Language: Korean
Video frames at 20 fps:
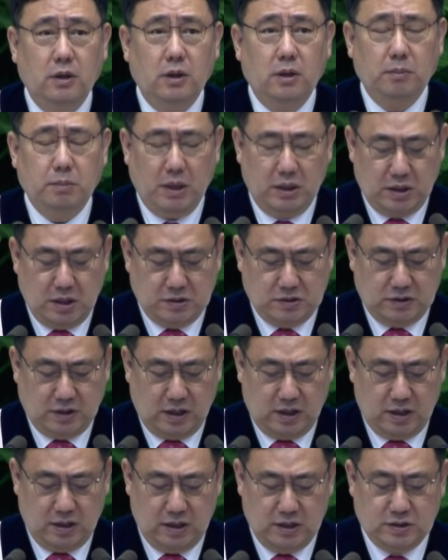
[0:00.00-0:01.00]

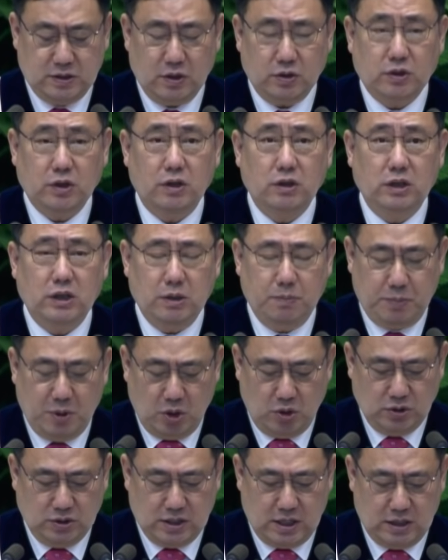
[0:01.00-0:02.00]
베데스다에 있었던 이
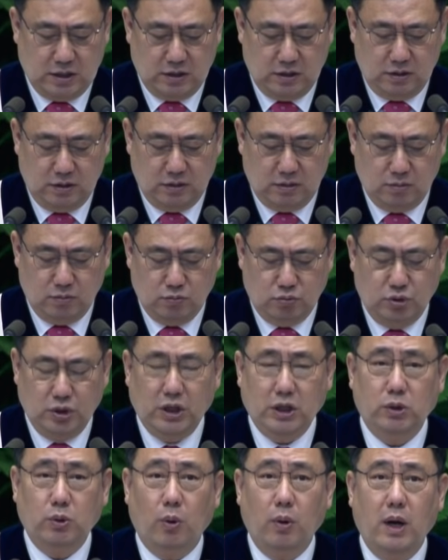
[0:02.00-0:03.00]
병자는
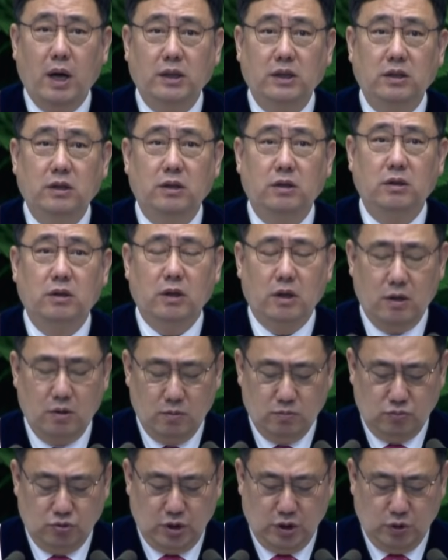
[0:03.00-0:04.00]
물이 동하는
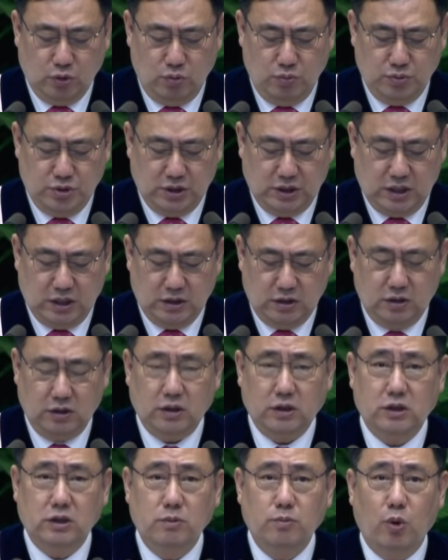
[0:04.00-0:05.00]
물이
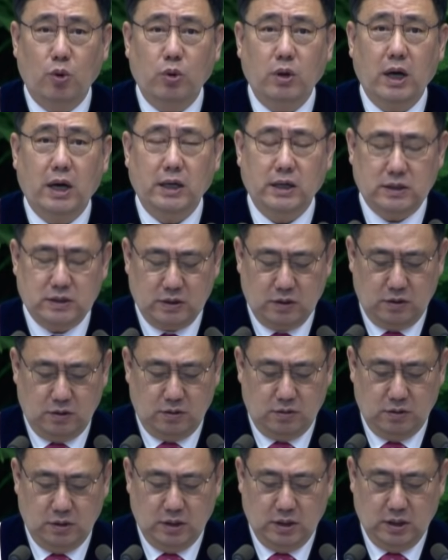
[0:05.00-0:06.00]
움직이는 그
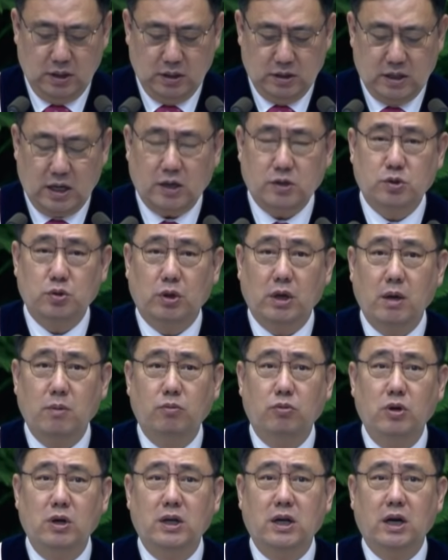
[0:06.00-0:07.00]
목가에서 약속의
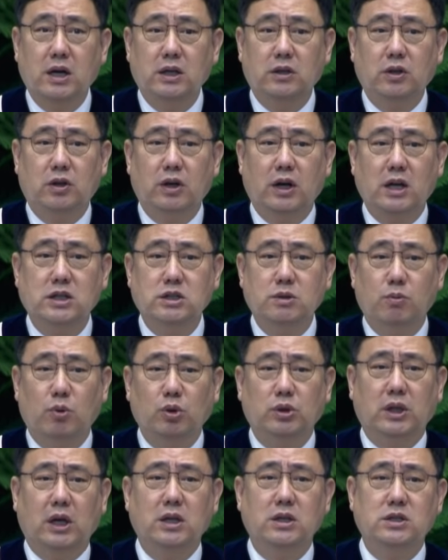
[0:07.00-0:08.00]
물가에 들어가지
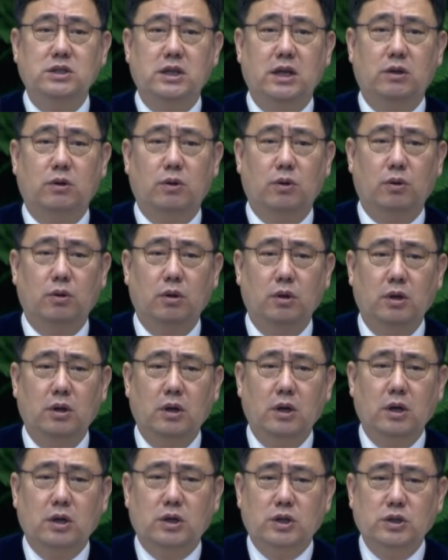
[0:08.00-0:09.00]
못한 채로
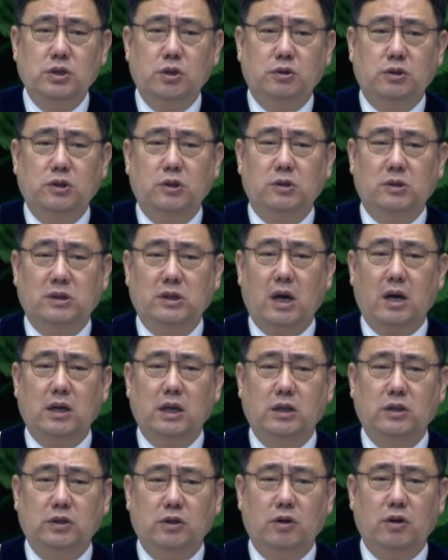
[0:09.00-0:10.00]
그저 그 땅에
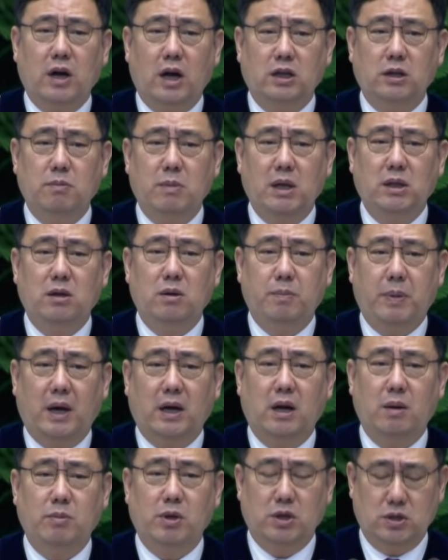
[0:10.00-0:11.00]
들어가기만을
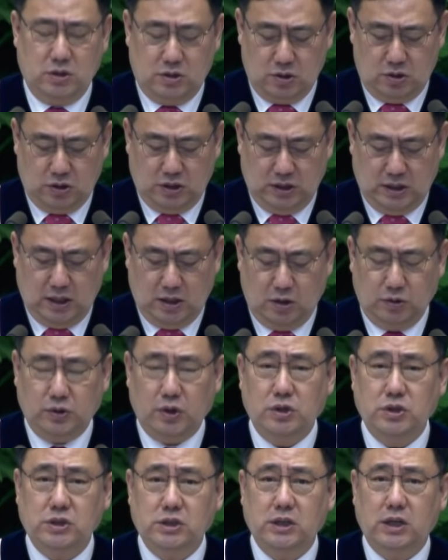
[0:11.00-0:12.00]
바라면서
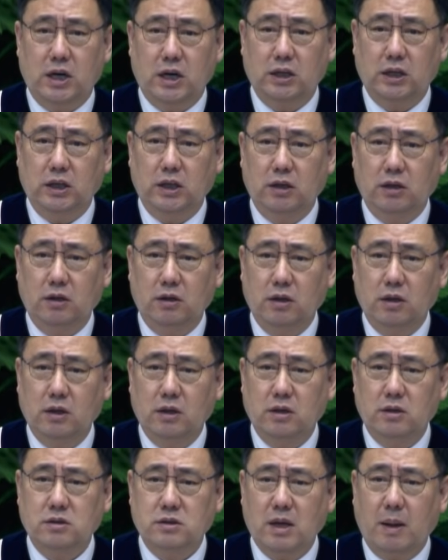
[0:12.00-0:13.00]
기다렸던 시간이
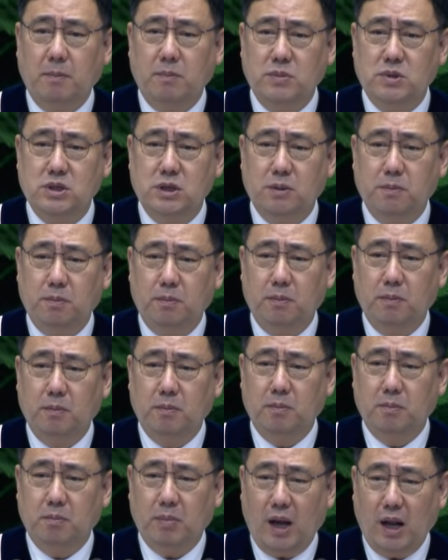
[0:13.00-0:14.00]

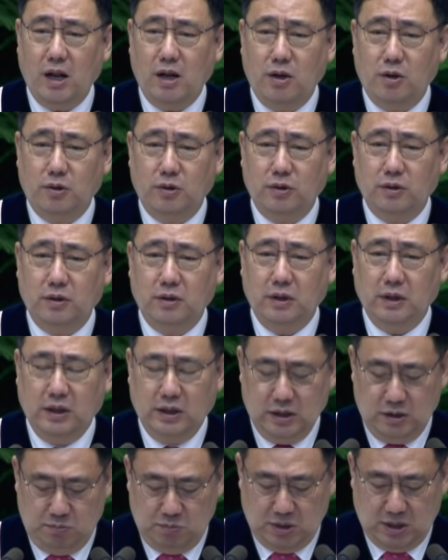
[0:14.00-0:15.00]

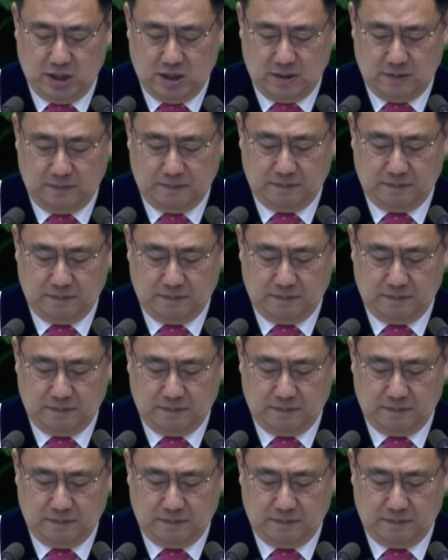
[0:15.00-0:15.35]
38년입니다.